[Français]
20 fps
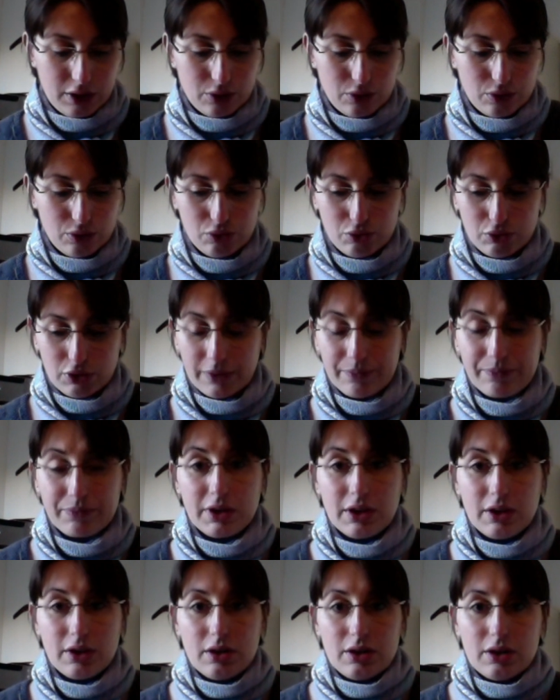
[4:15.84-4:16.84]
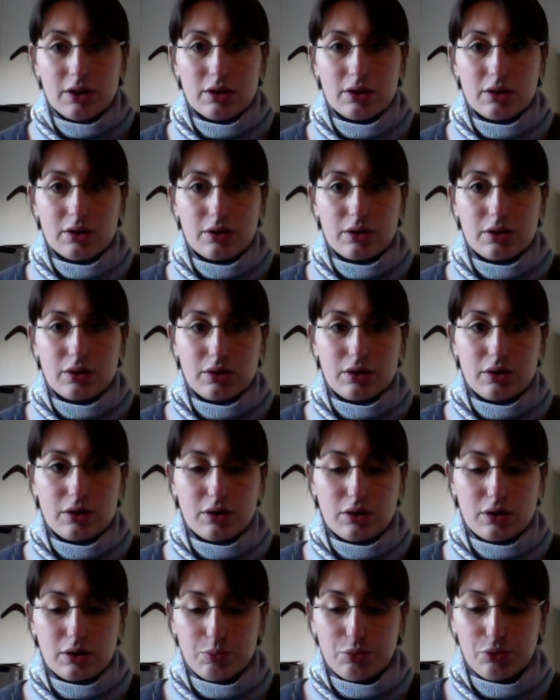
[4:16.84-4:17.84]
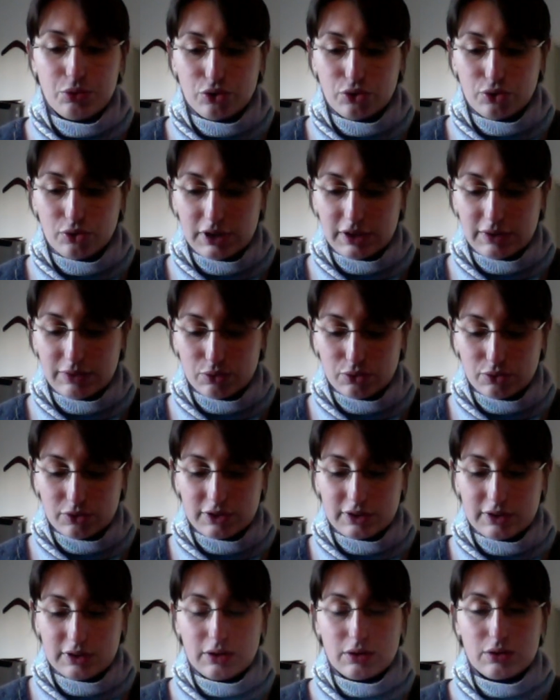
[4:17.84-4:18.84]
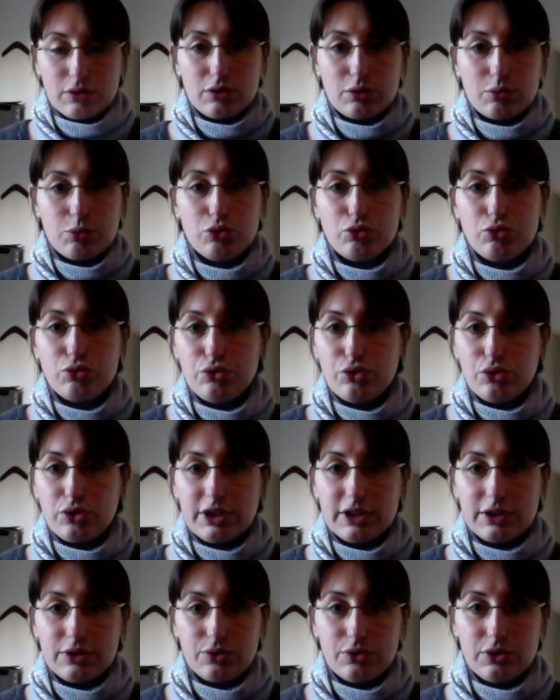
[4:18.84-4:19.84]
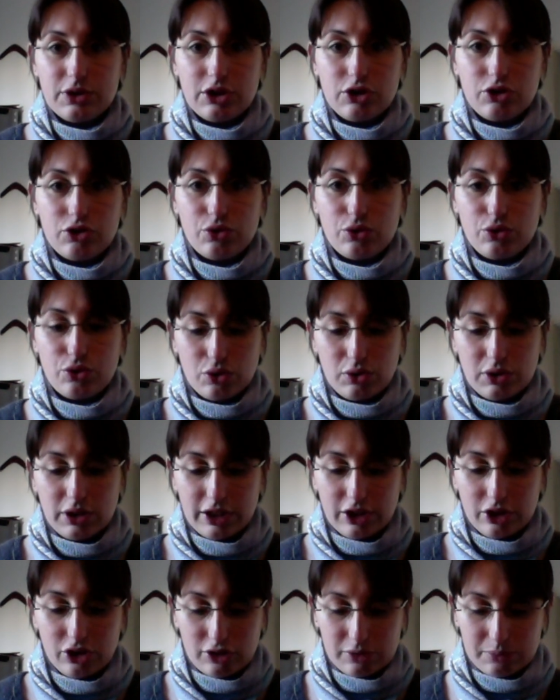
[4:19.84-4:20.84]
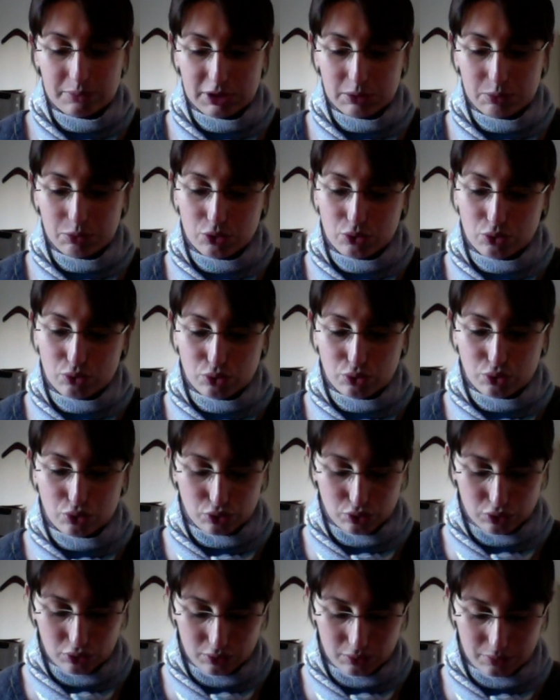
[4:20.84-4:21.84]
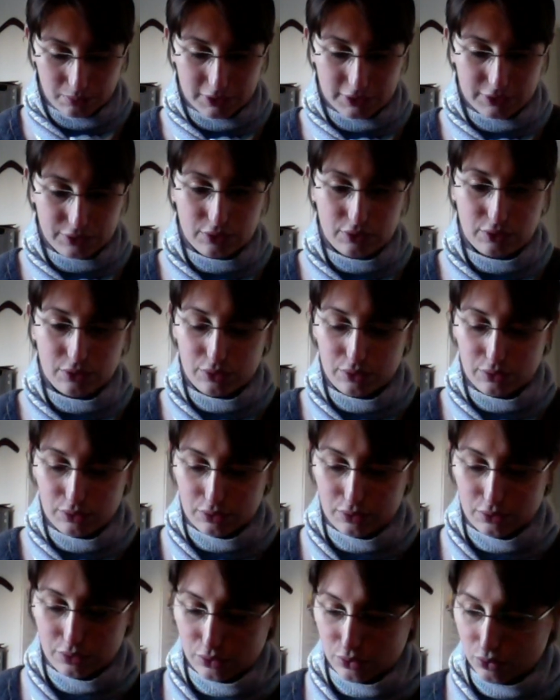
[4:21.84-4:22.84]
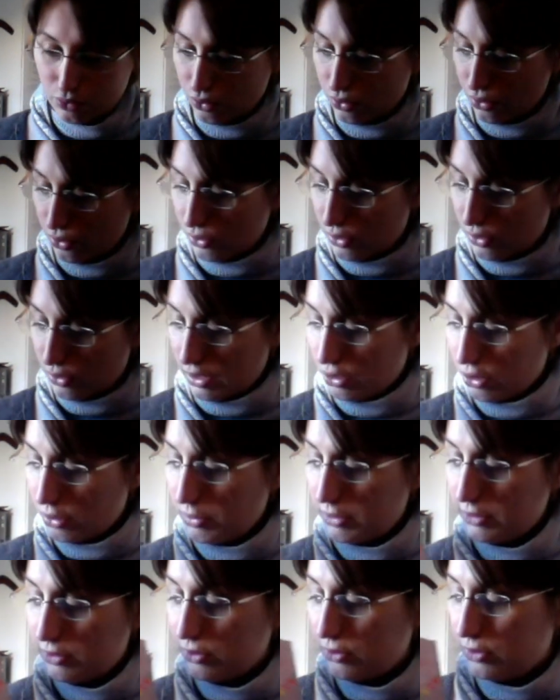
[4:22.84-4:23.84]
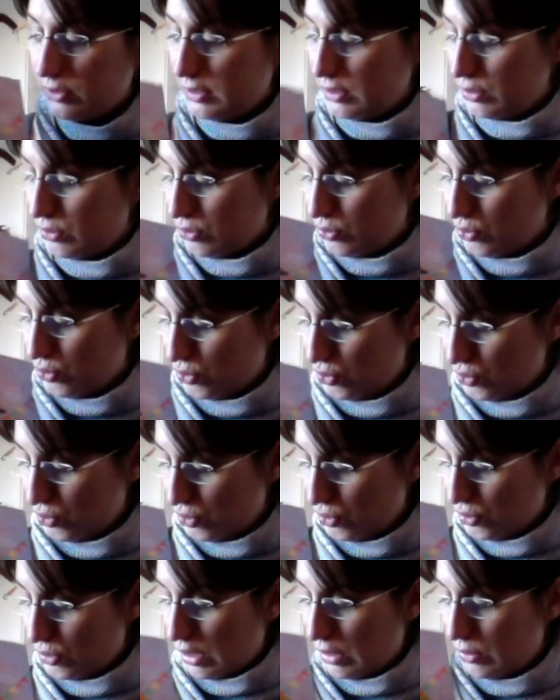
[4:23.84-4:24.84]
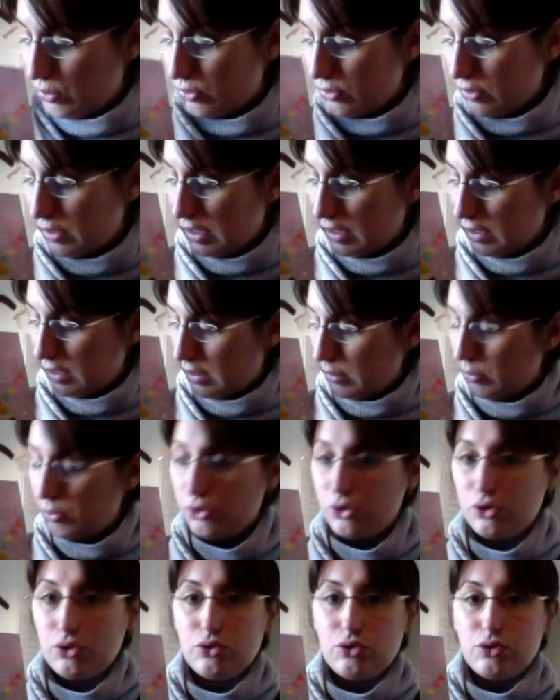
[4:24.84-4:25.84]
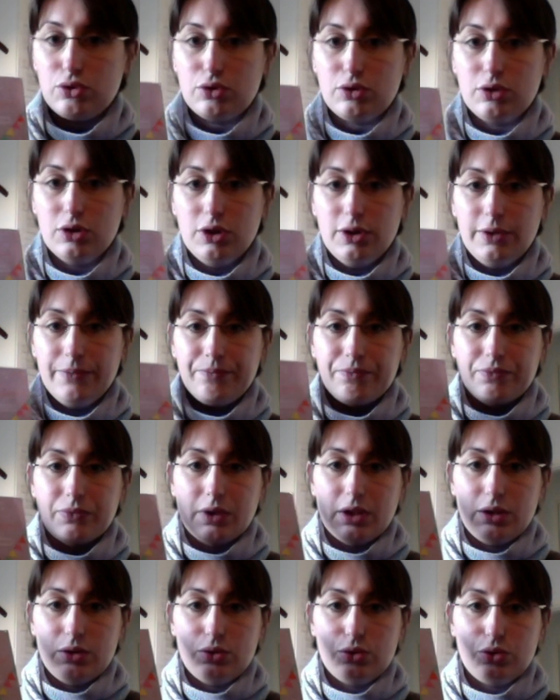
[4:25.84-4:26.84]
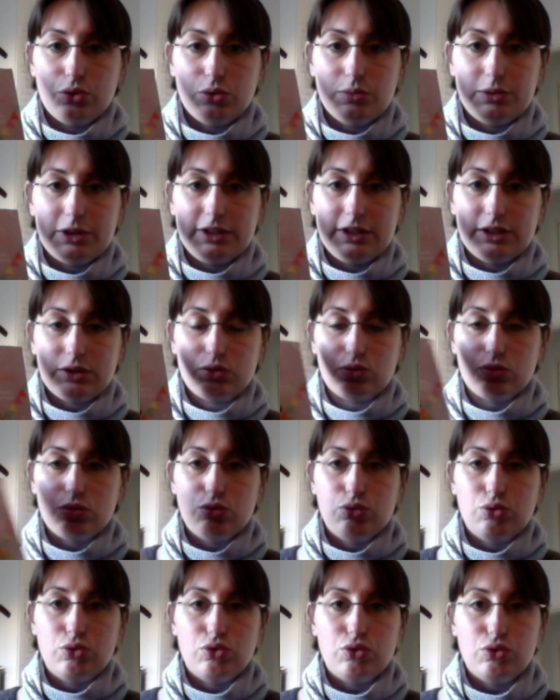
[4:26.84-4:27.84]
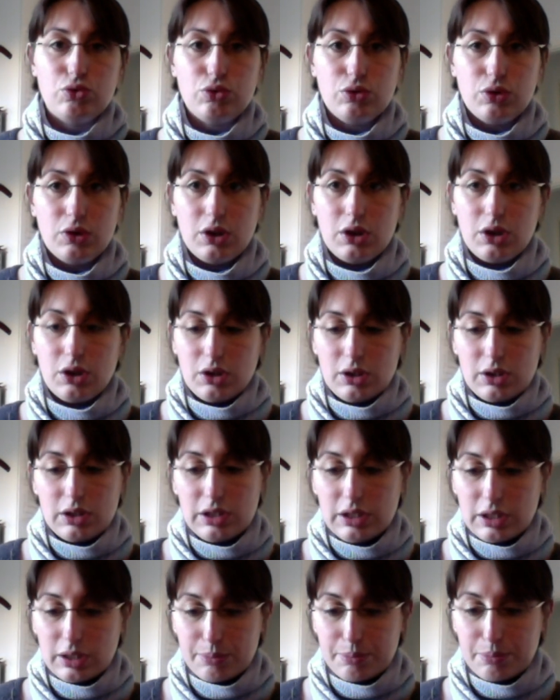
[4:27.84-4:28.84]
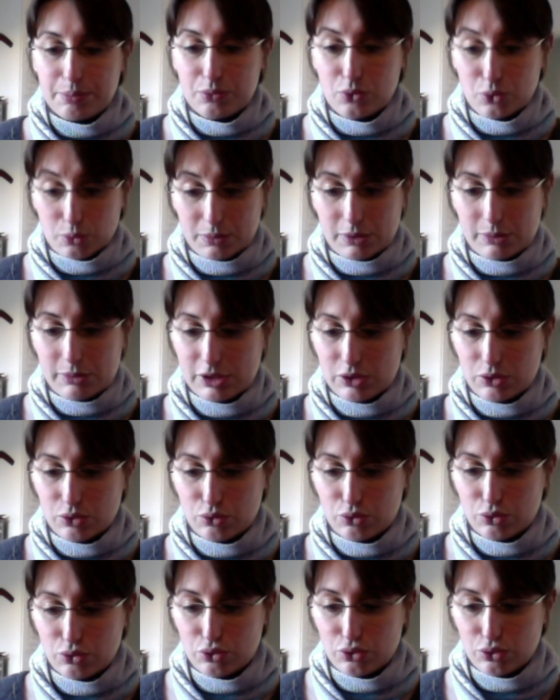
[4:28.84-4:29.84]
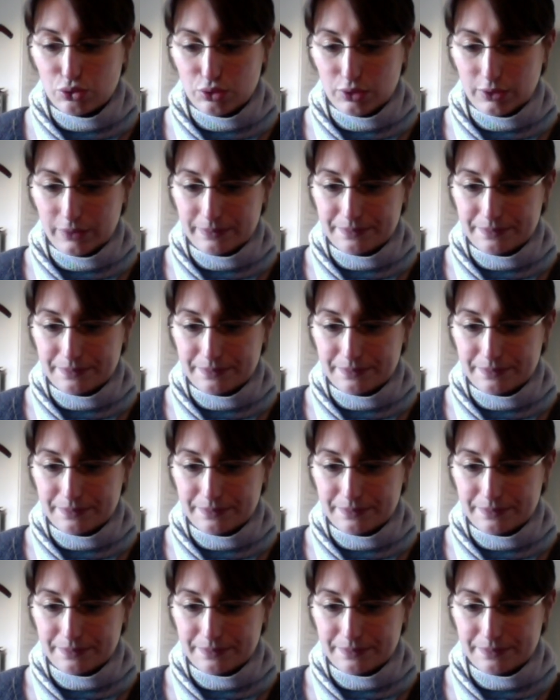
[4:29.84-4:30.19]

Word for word: Donc voilà. Euh, pour ce livre, donc c'est euh, beaucoup de cartonnage, de collage, un petit peu de couture, parce que euh, donc la robe est censée cousue, là le sac, la botte, le dromadaire sont cousus. Il y a donc pas mal de couture.